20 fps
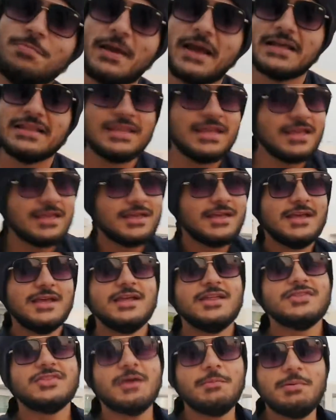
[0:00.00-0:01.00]
फेंक दें
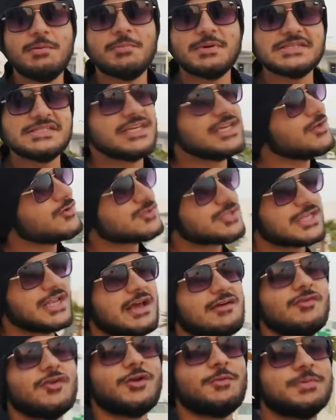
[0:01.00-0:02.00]
तभी बच जाएंगे उसके
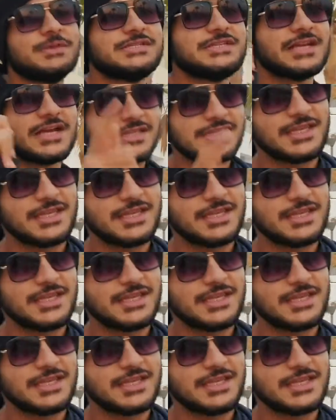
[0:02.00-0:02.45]
अलावा कोई बचने का